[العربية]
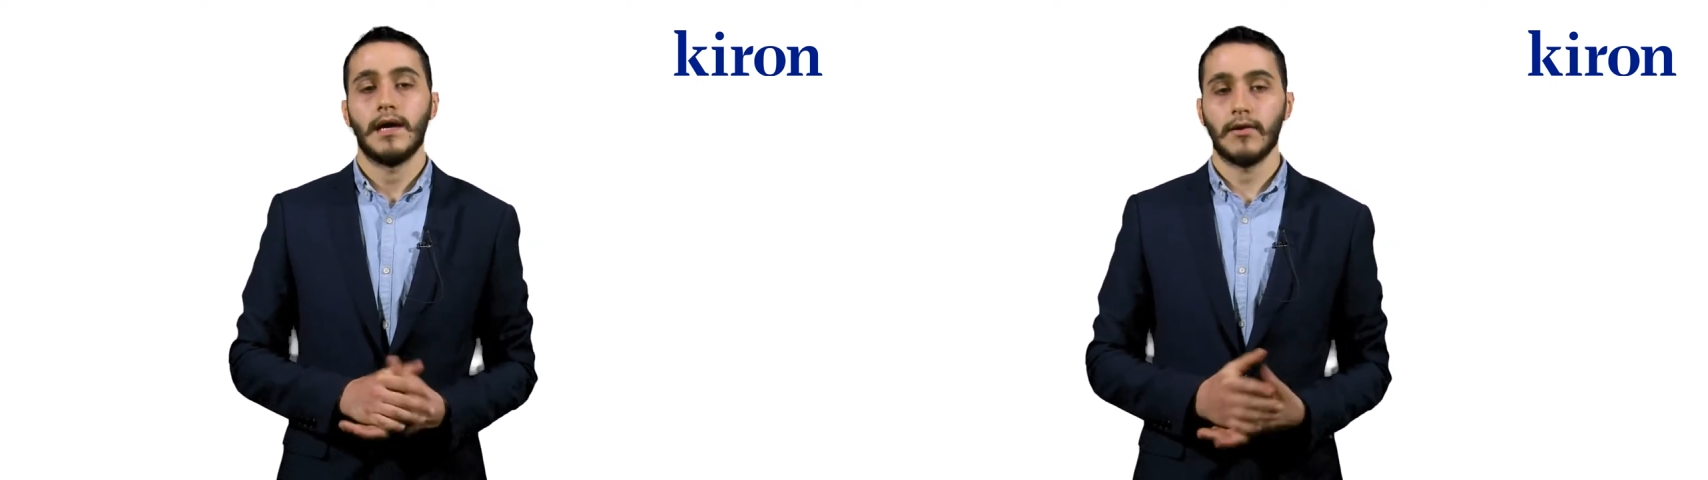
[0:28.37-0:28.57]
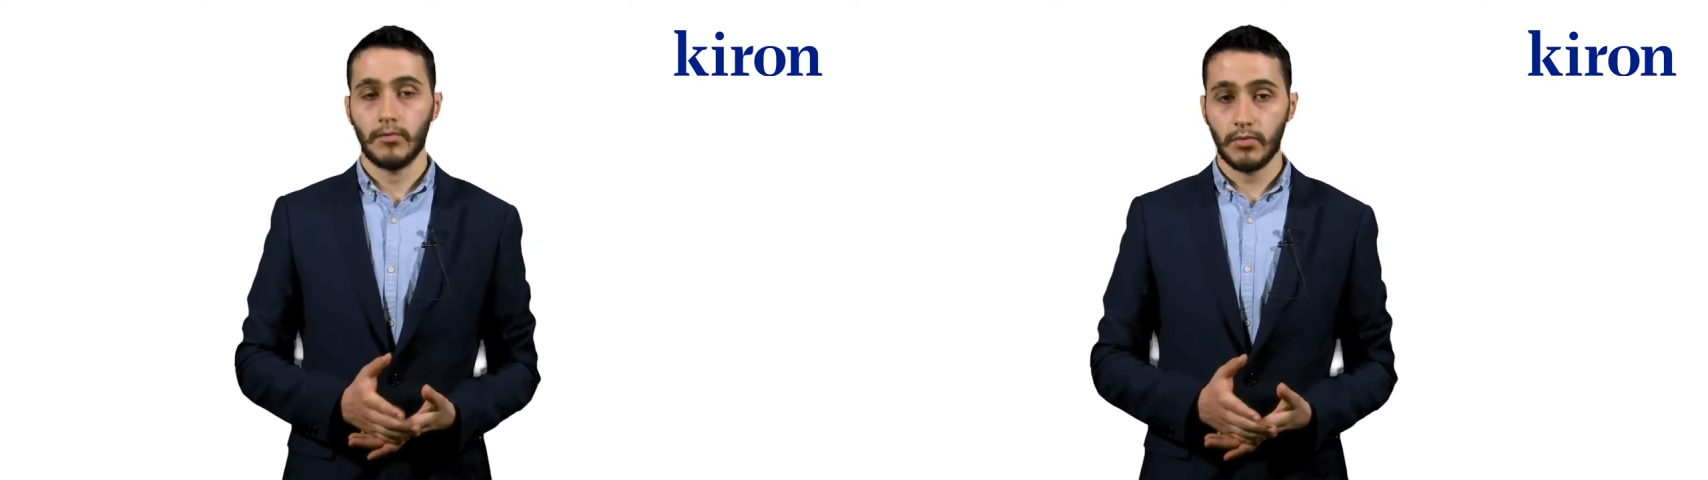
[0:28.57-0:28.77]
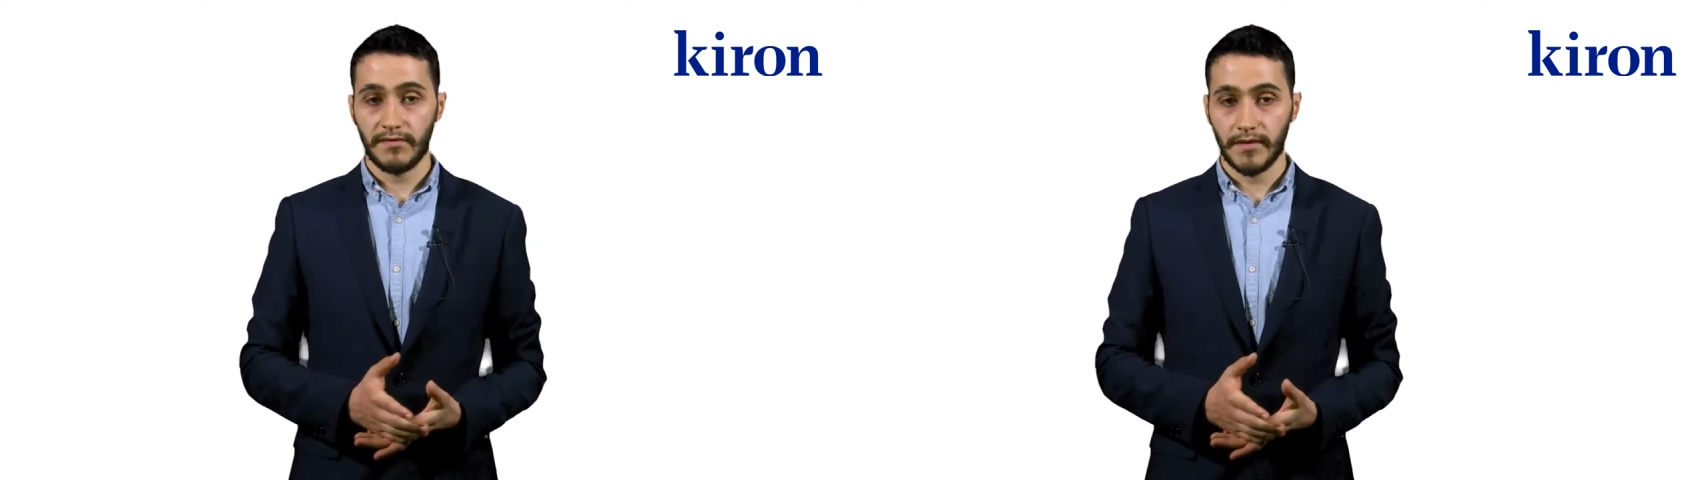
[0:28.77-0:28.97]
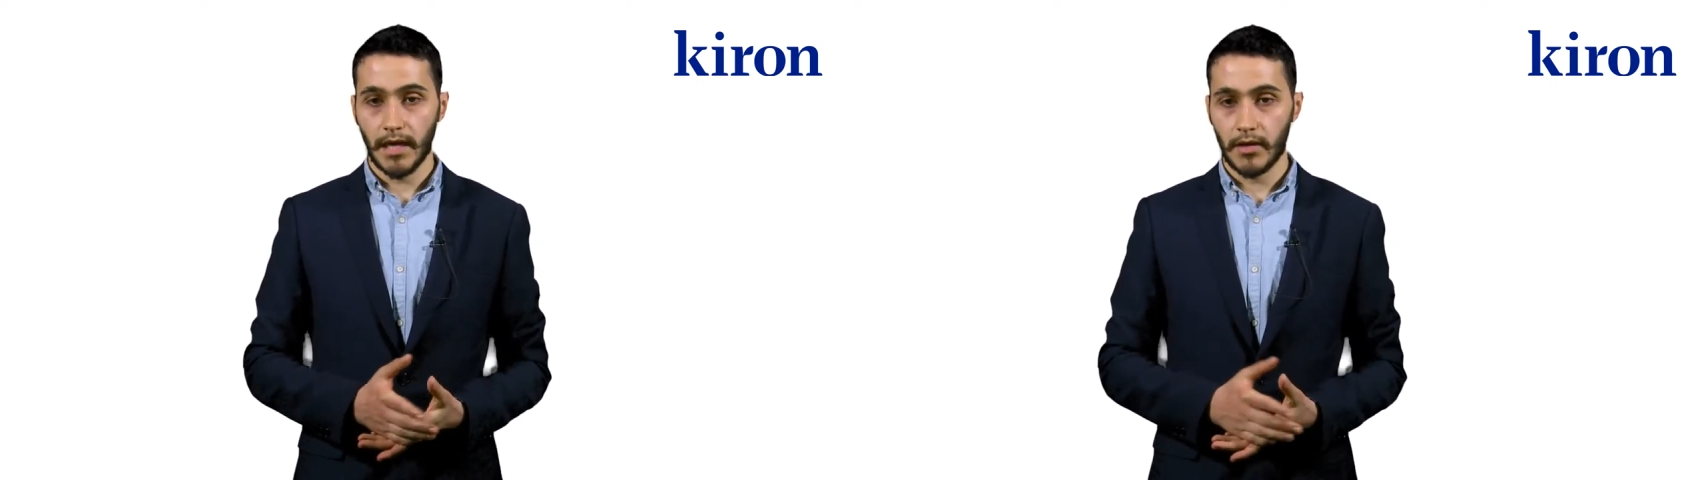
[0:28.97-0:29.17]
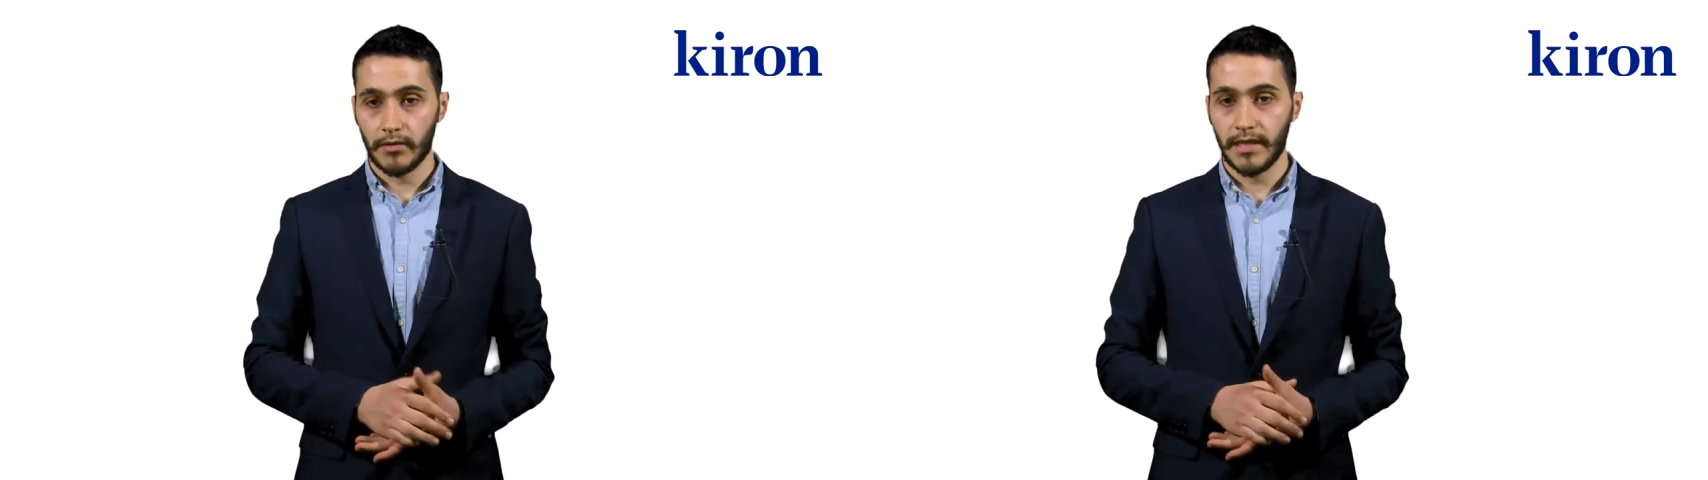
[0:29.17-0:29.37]
القبول في
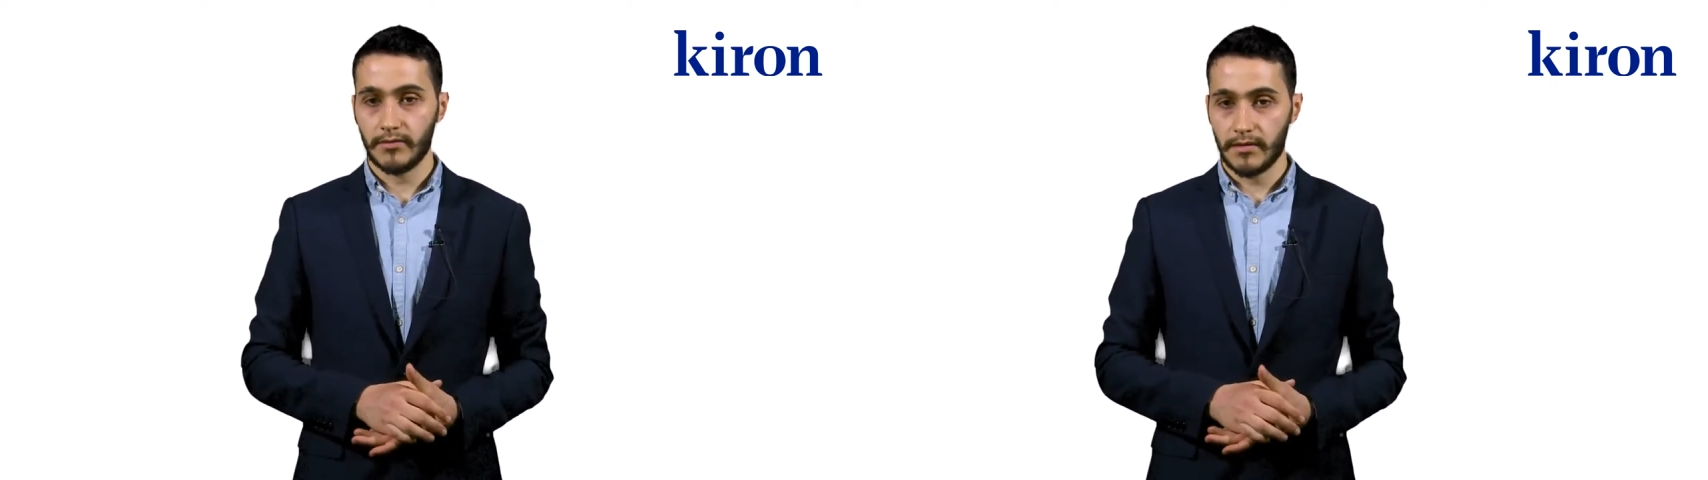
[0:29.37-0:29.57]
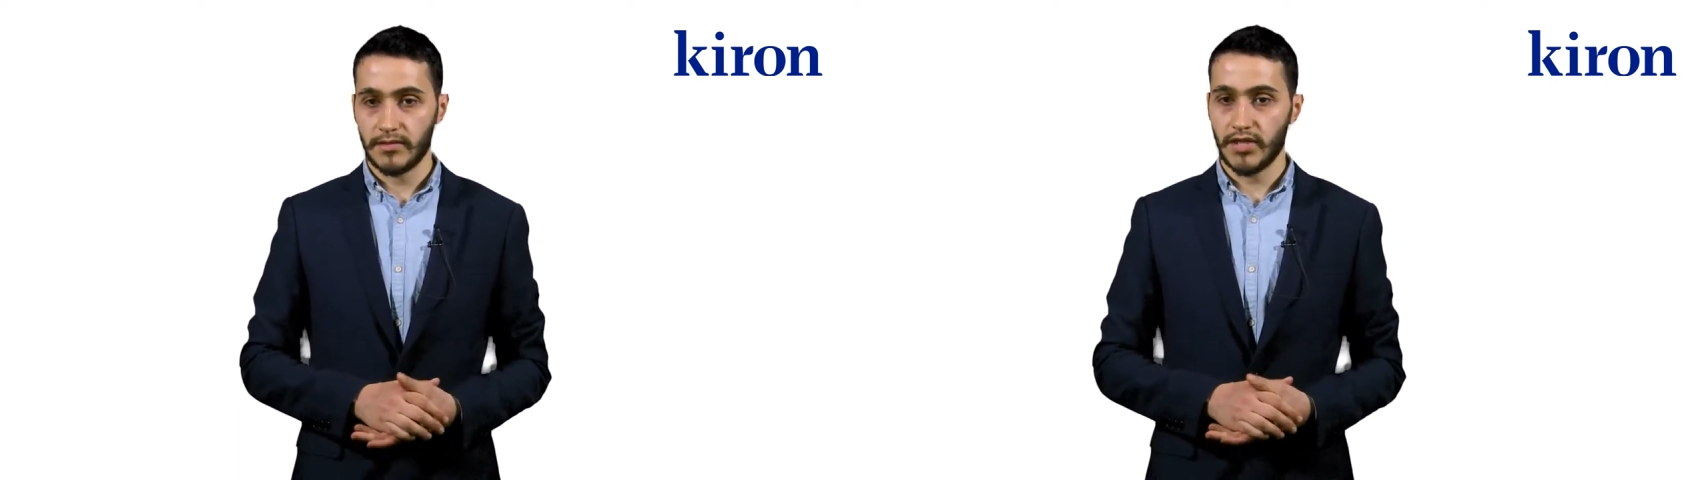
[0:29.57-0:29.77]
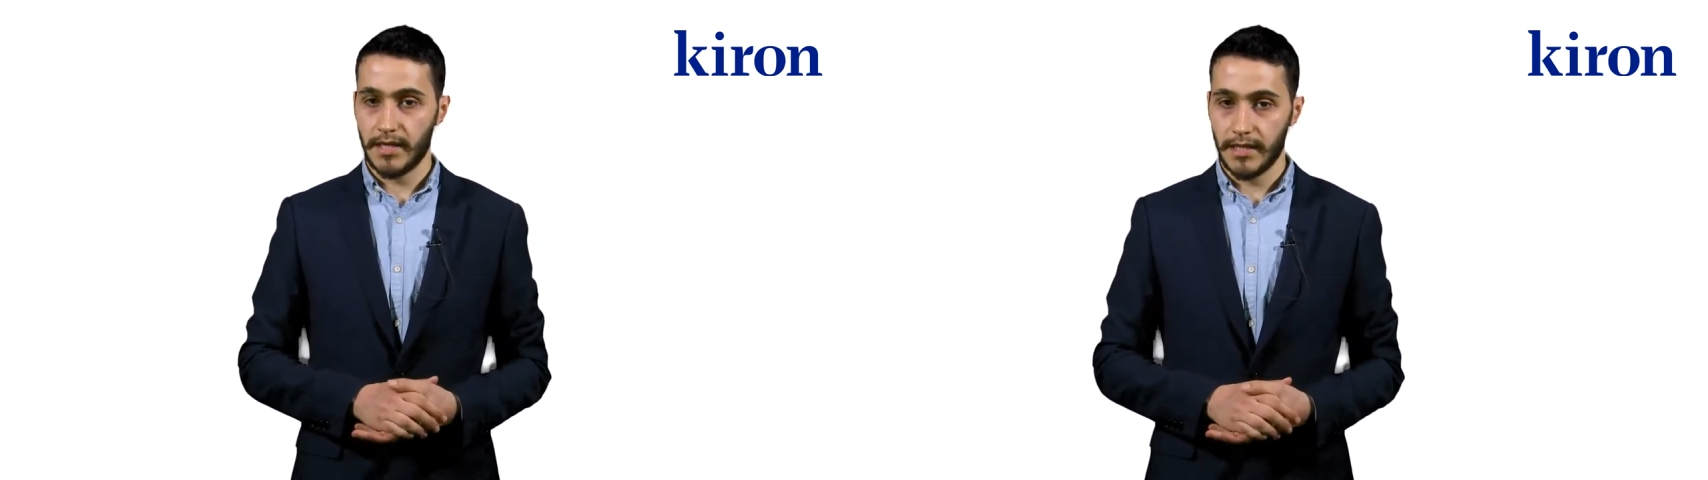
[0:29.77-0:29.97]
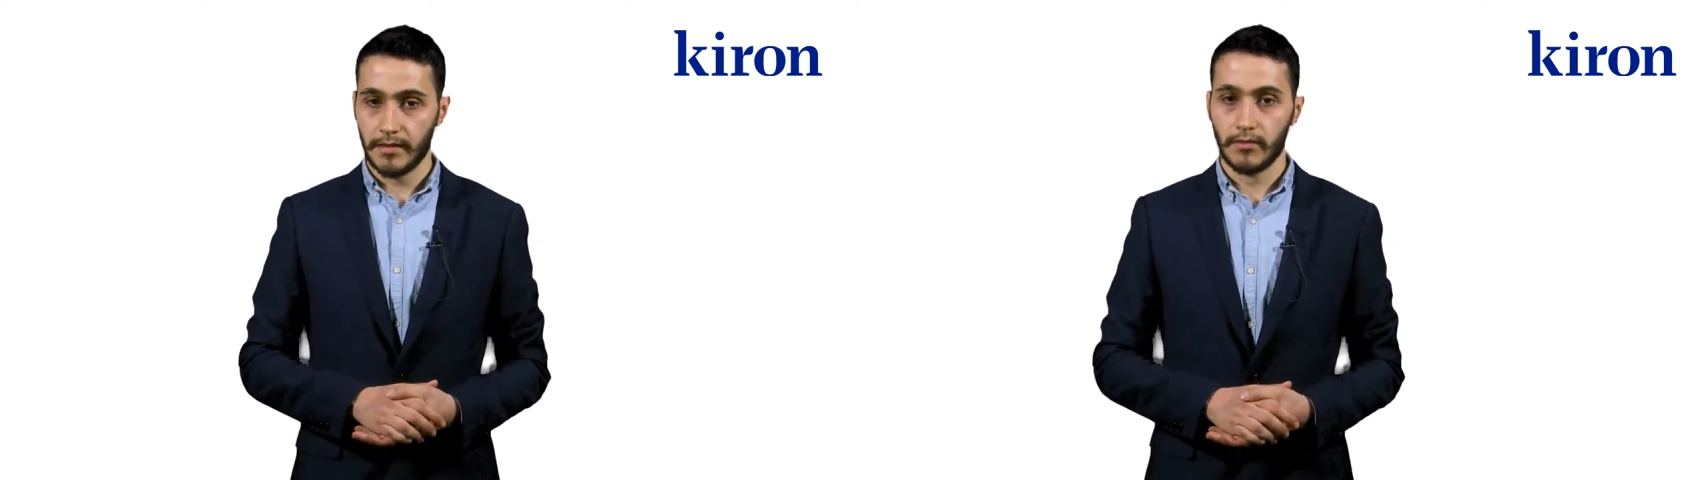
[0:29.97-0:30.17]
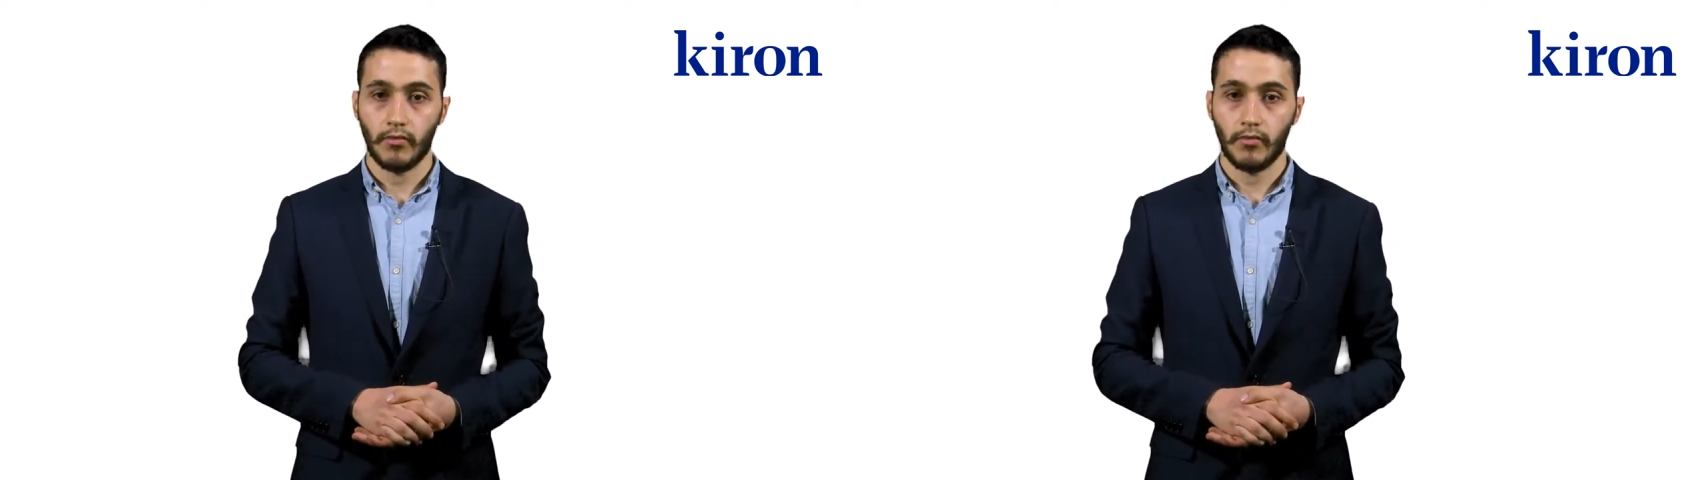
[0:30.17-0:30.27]
كايرون يحدث شهريا